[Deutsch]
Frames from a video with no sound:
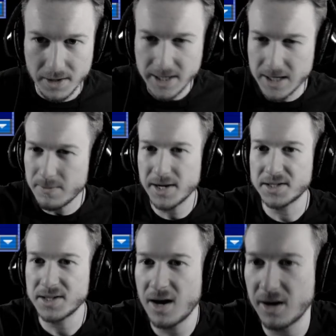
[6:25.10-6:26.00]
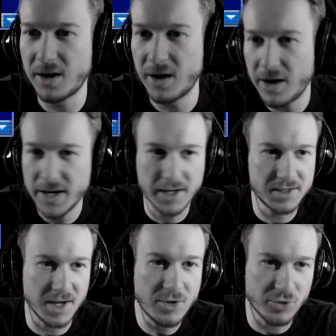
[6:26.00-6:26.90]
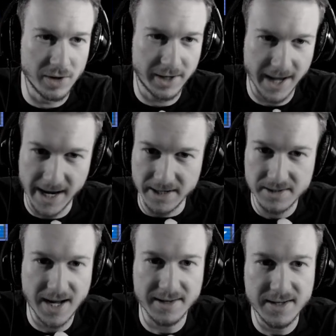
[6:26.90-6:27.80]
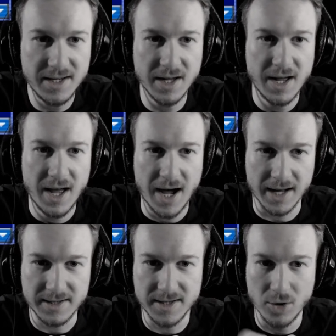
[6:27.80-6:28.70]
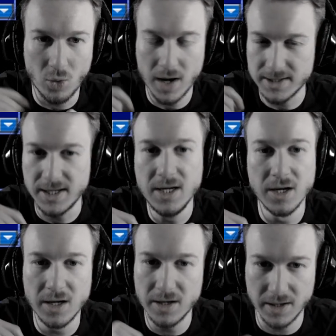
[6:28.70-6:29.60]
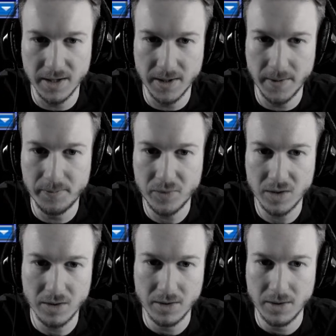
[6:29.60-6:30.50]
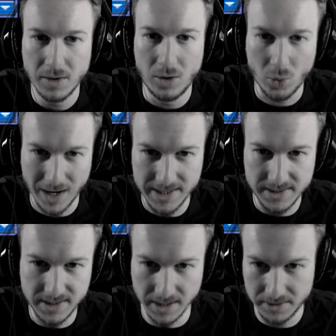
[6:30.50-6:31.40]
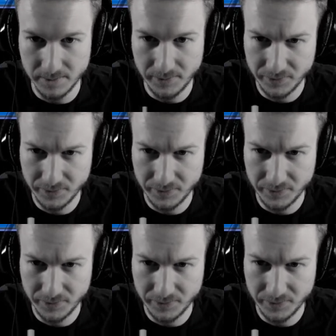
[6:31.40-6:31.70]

Nicht mal das Archaic Central Case hat, hat den Ort hier äh, lokalisiert.